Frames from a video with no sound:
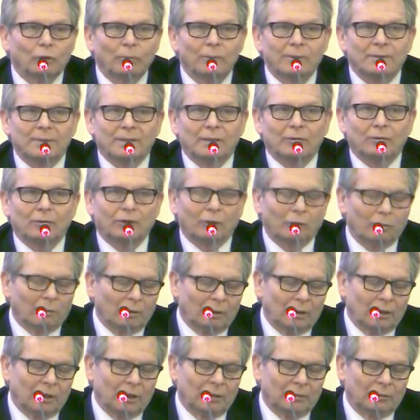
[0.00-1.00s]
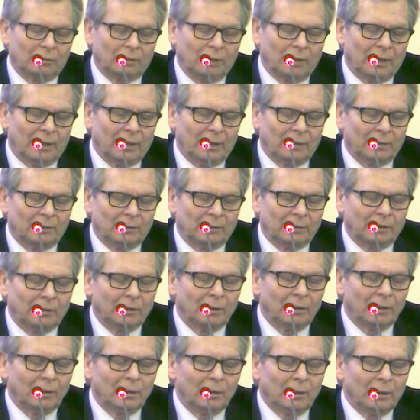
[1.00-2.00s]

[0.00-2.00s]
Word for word: come è stato ricordato da altri